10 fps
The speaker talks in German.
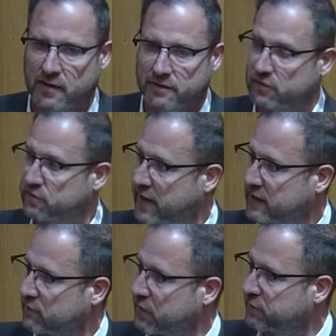Das
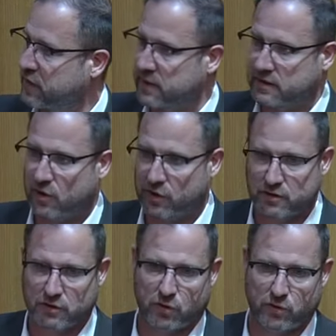Zweite waren Firmen, die auch in
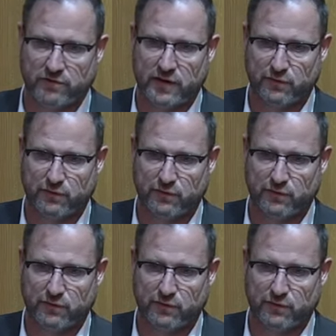der Corona-Zeit